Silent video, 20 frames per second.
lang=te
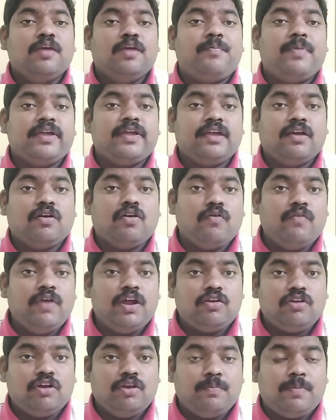ఇప్పటికీ
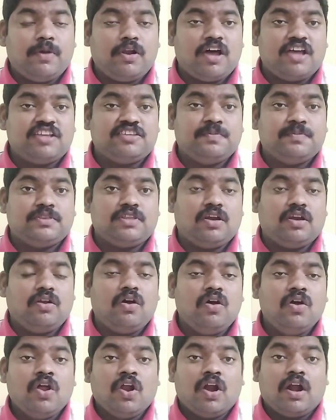కువైట్లోని పలు ఆసుపత్రుల్లో